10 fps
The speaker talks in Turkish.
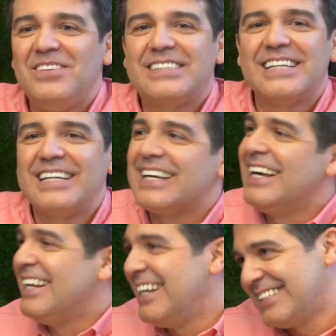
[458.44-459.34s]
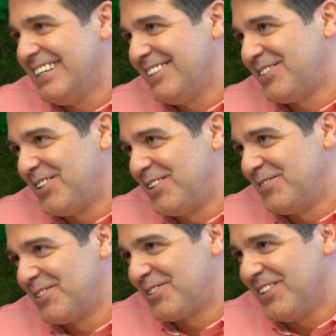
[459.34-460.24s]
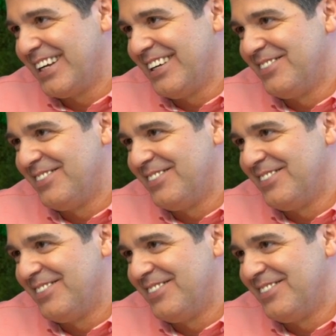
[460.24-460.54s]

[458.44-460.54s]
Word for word: Biz sana geleneksel sorumuzu Hadi soralım.